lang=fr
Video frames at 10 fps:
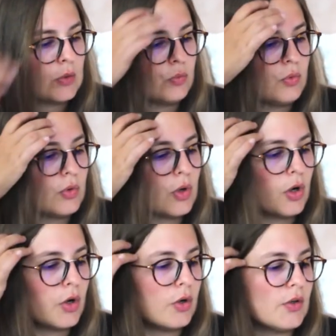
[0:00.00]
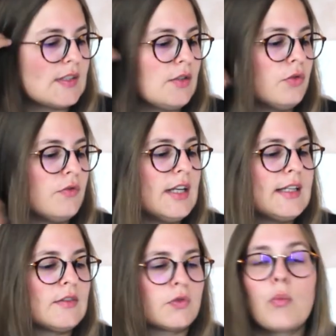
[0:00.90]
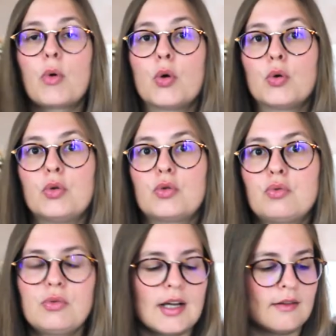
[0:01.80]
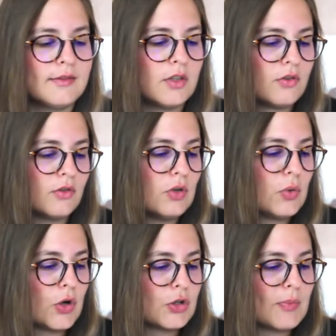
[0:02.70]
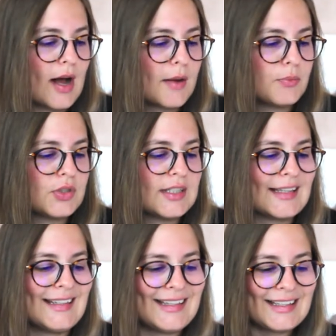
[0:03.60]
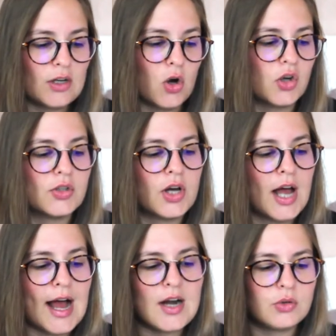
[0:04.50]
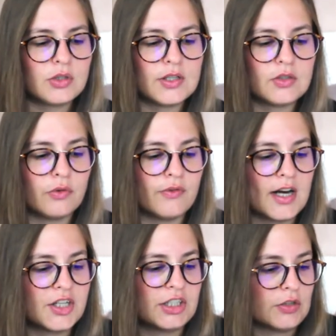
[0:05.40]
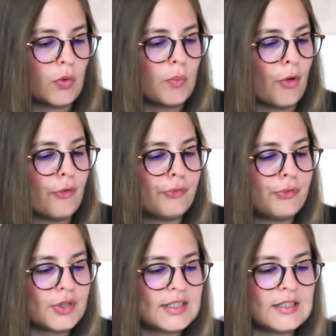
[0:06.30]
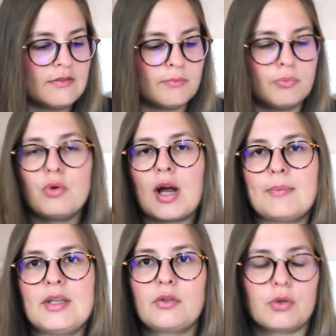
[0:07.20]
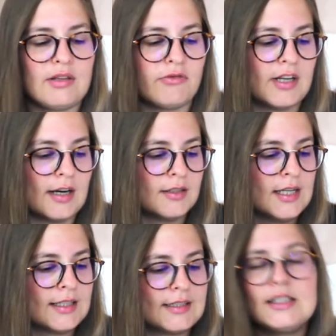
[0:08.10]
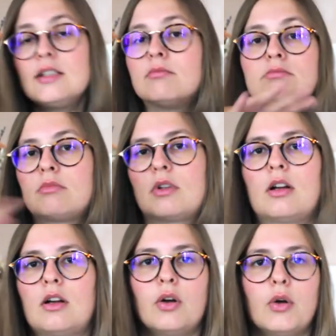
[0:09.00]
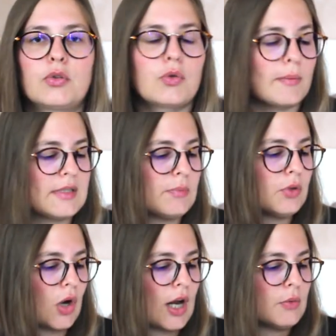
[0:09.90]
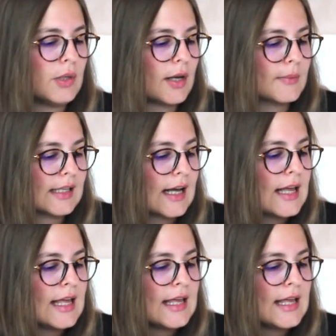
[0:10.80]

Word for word: où euh, c'est une ville qui sombre euh, soudain dans le cauchemar puisqu'il y a des cris rocs haletants et sauvages, des ombres furtives plus rapides que des félins qui euh, sont un petit peu dans la nuit comme ça